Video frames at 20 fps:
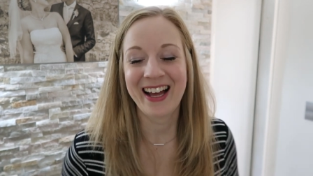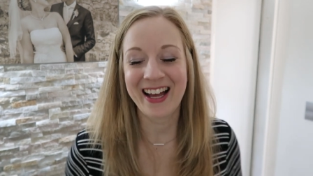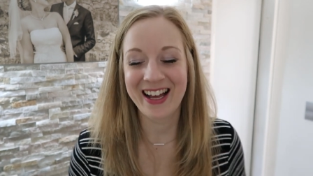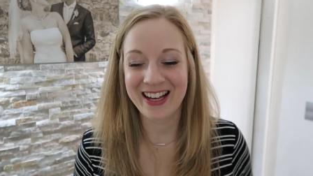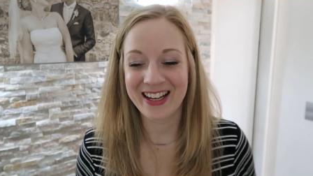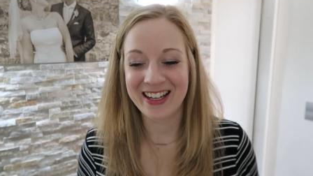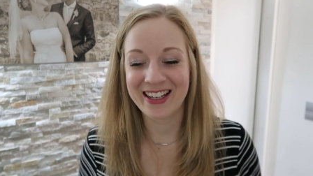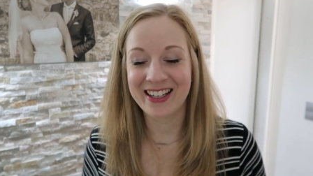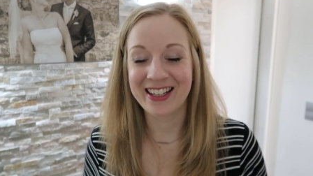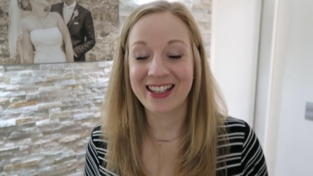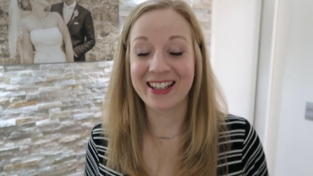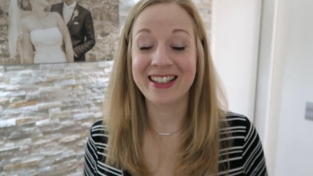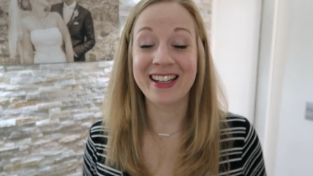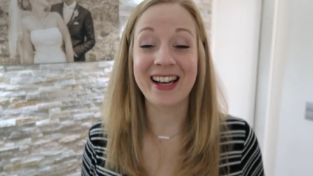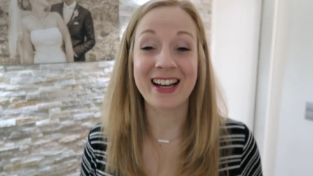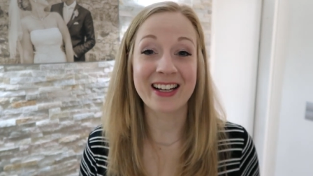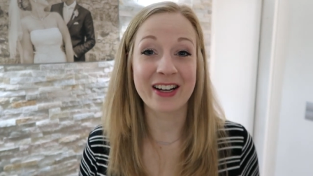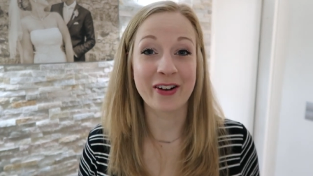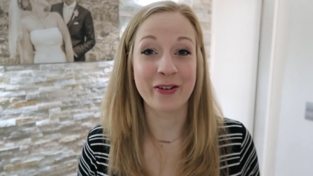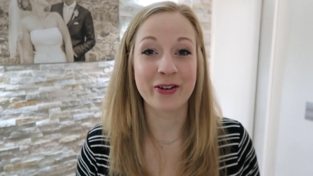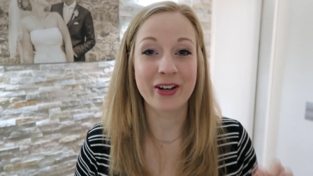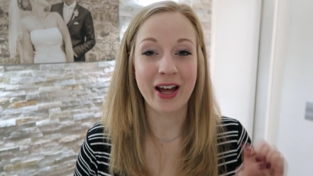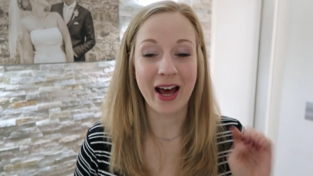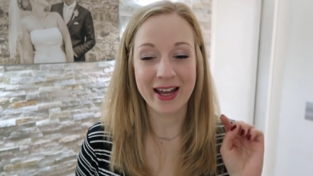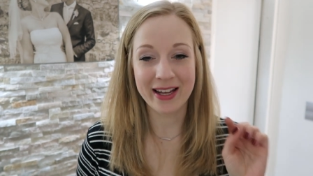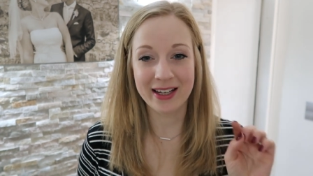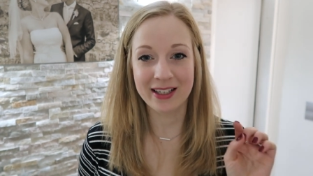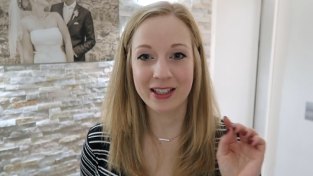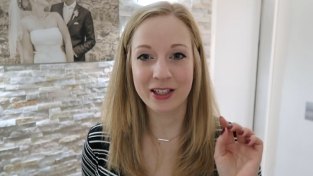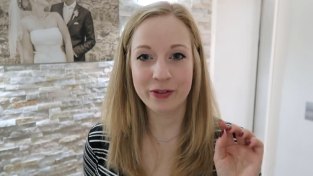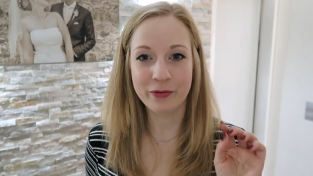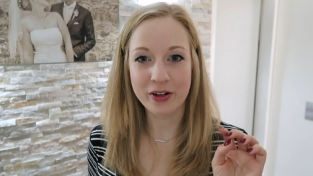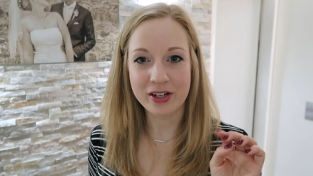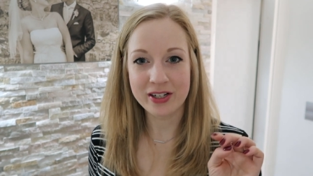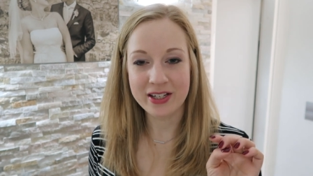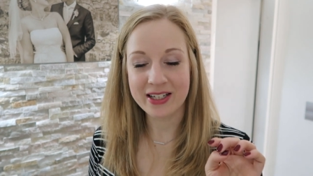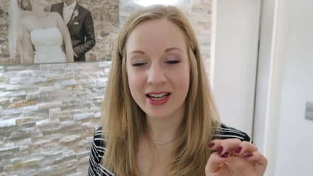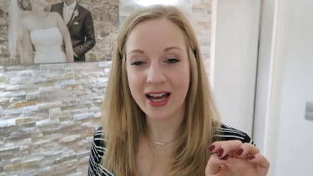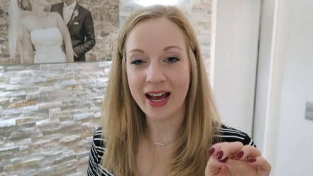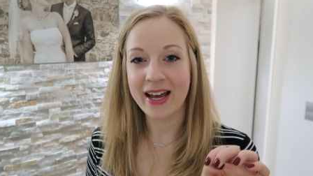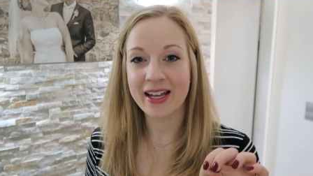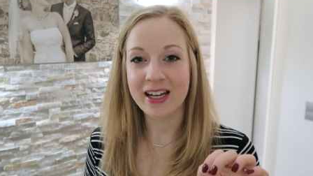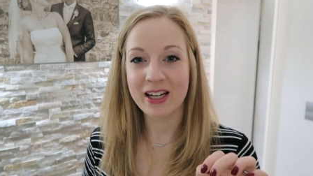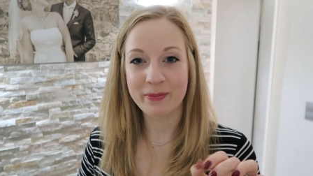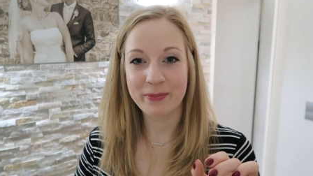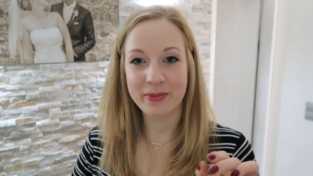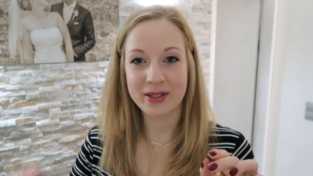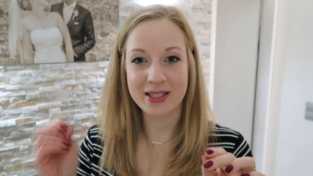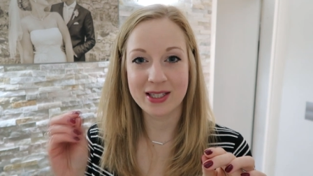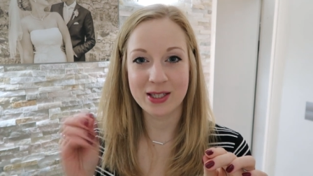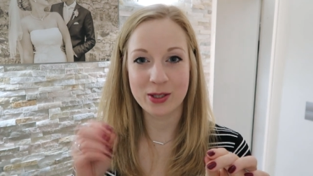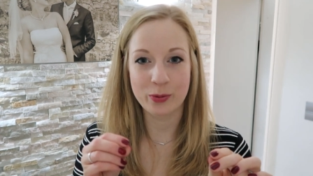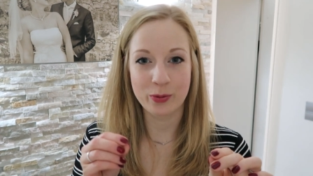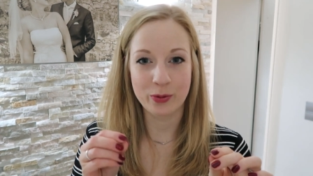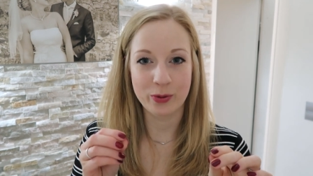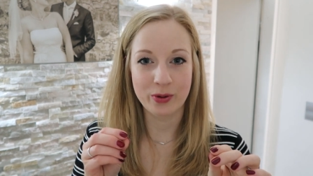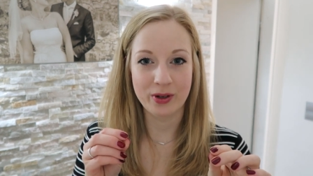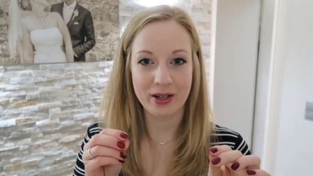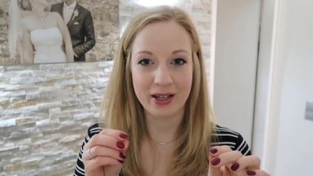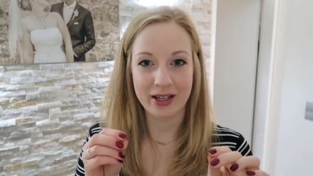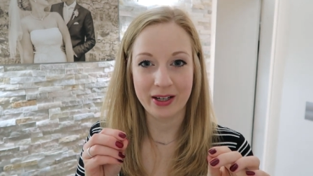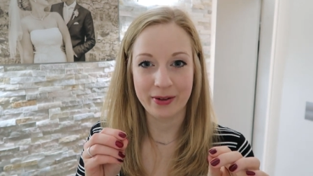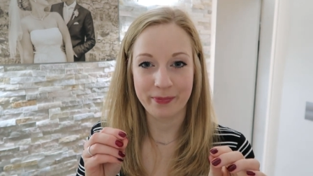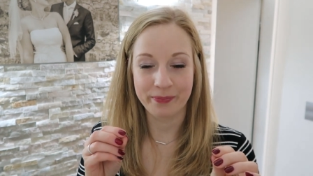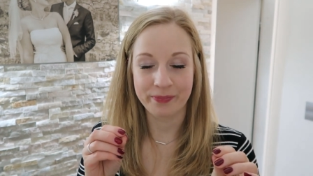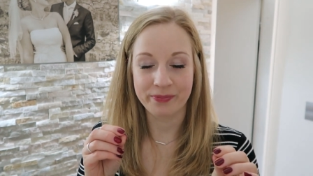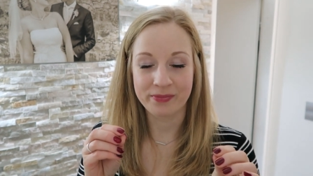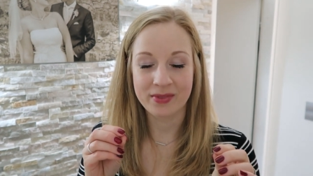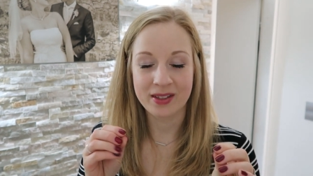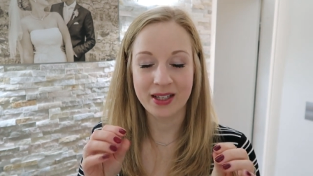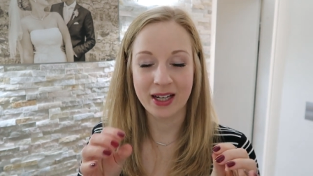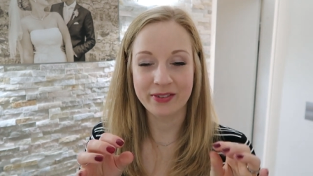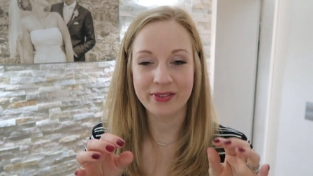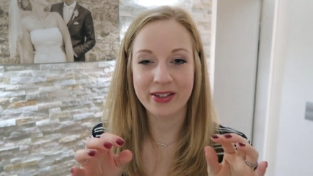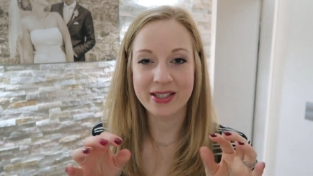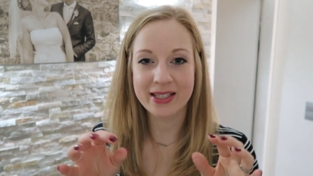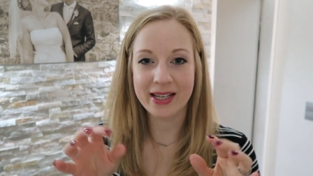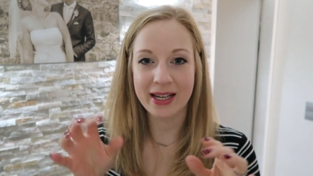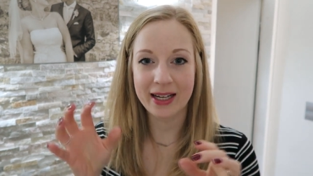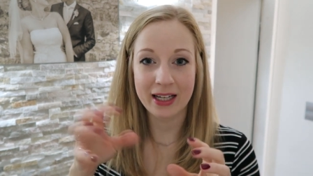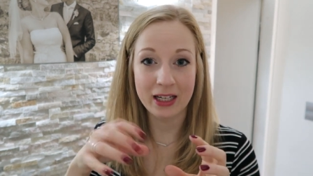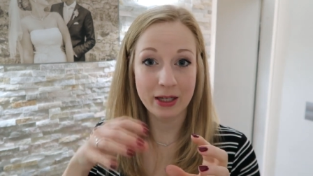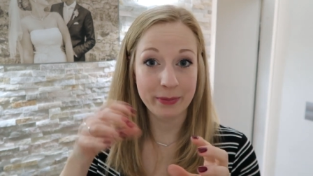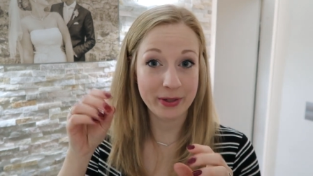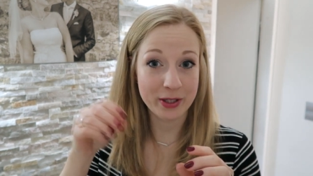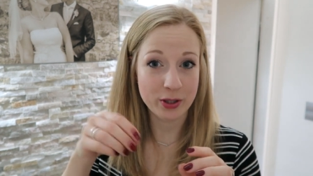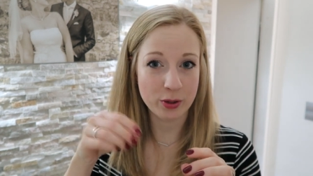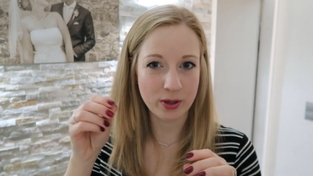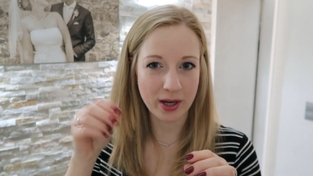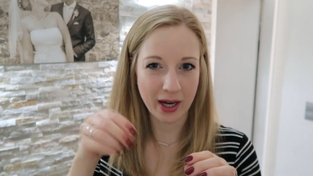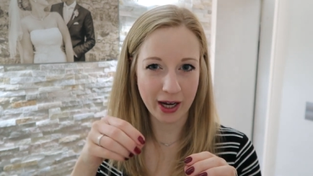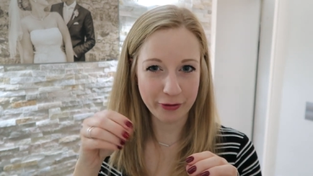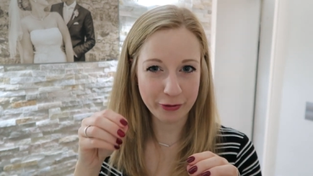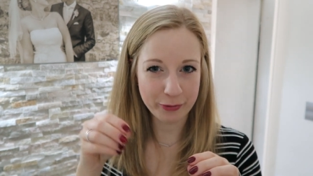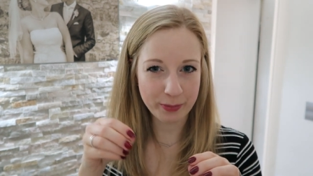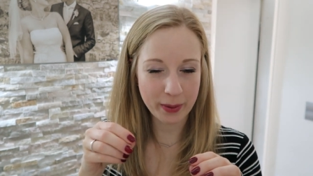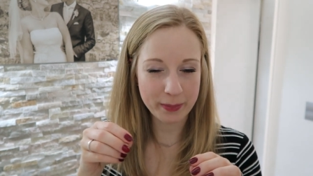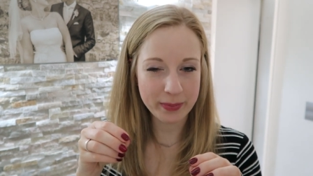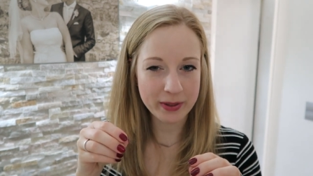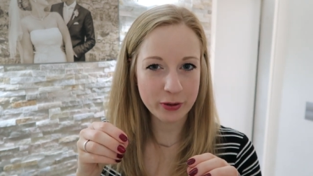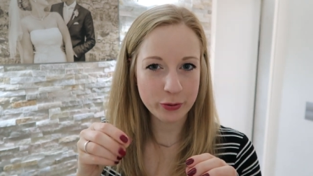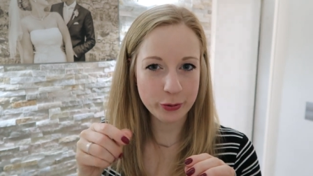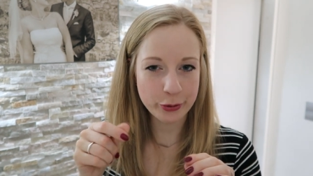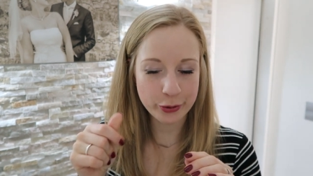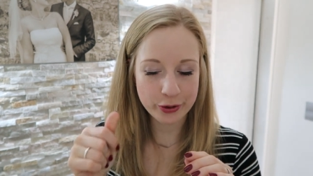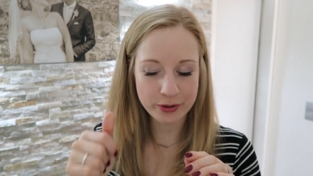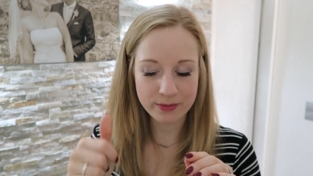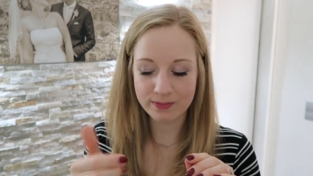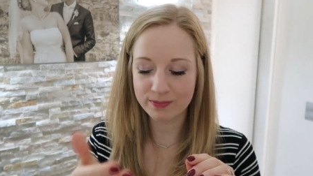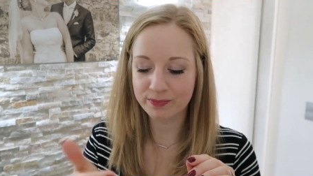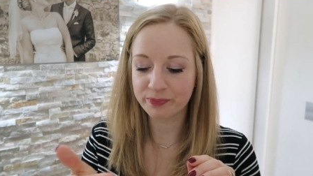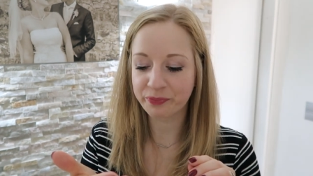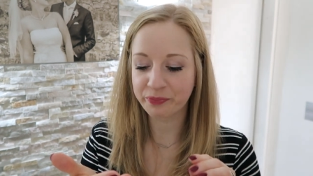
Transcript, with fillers: her. Äh, ja, genau. Und eigentlich wollte ich eine mit so, ähm, einen Adventskalender mit so Kraftpapiertüten